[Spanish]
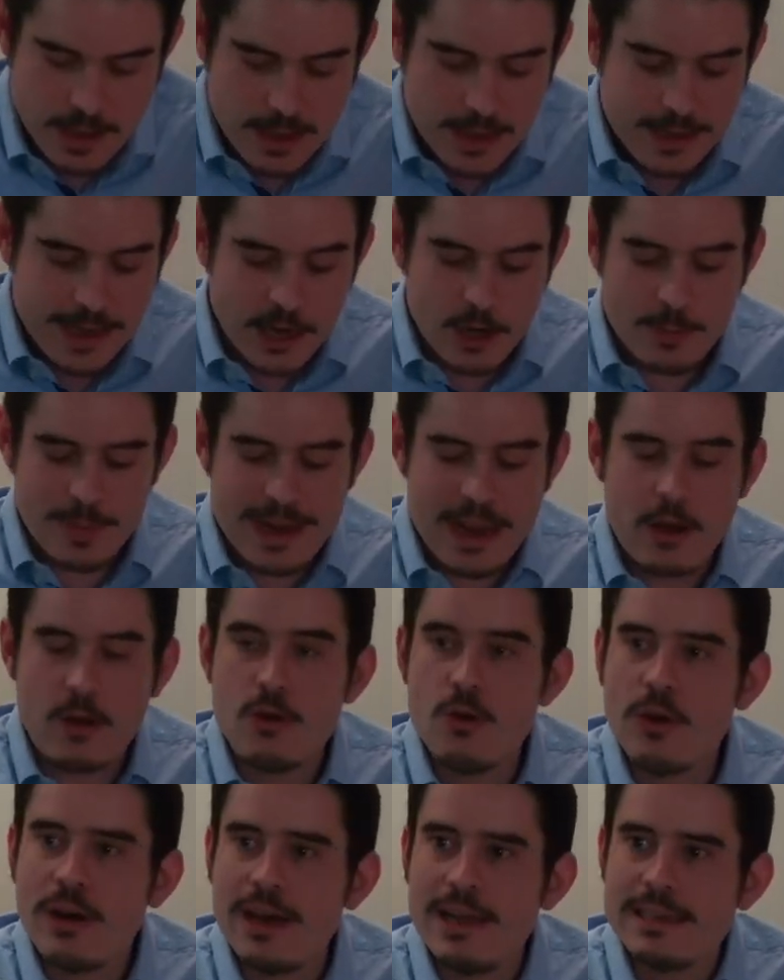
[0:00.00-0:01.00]
Claro, para
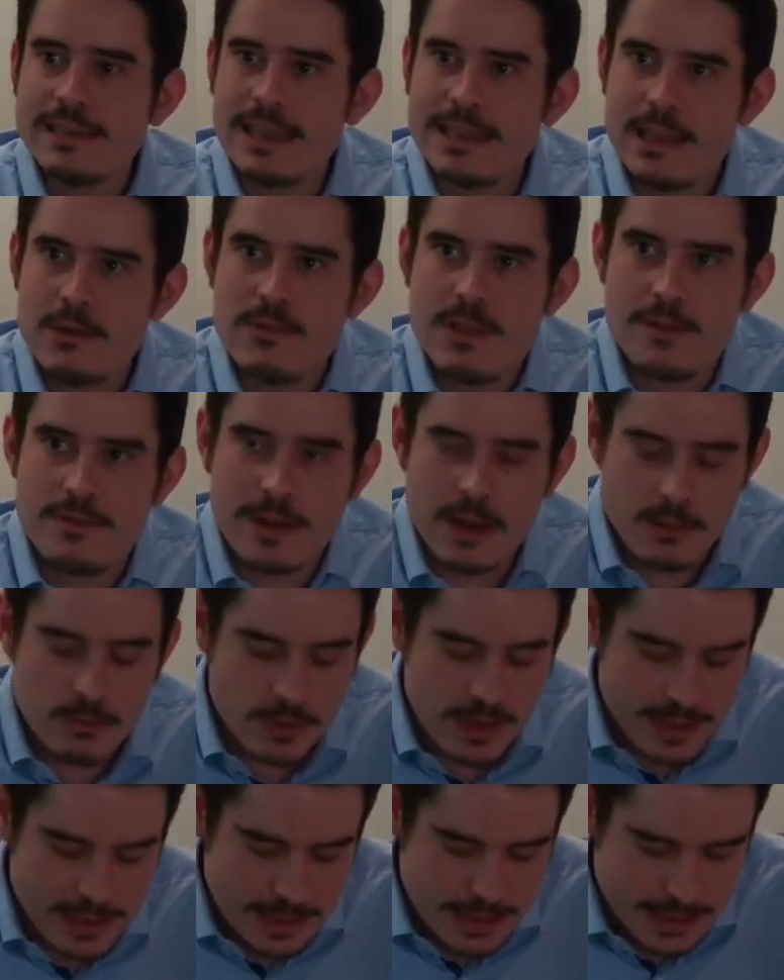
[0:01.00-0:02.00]
colocar esa deuda
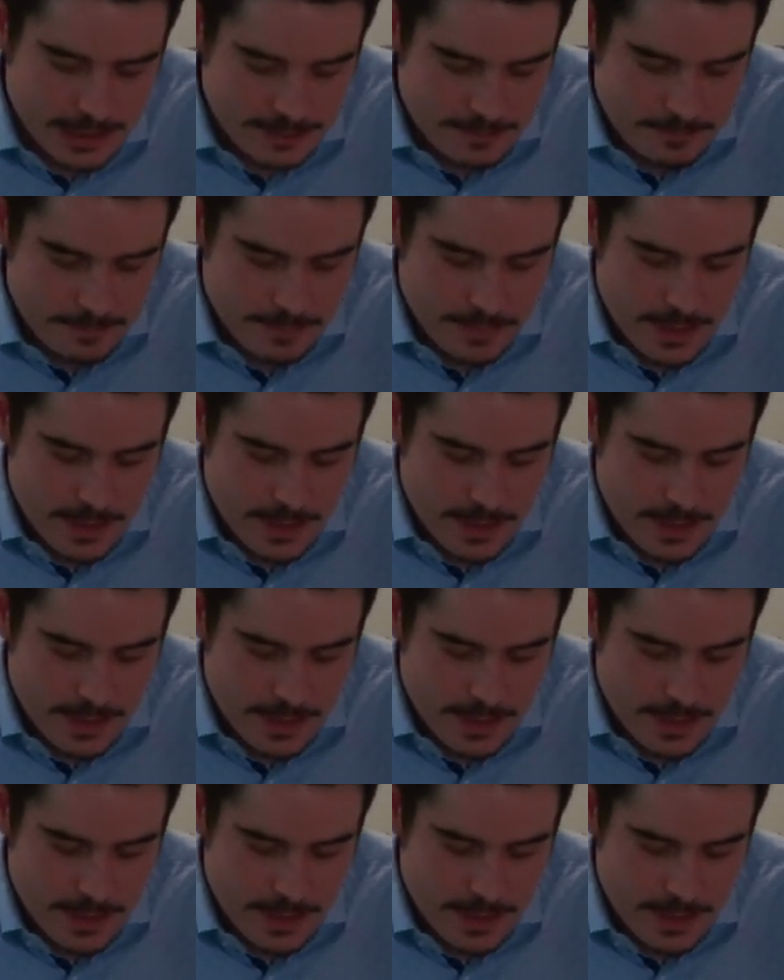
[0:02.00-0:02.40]
fraudulenta,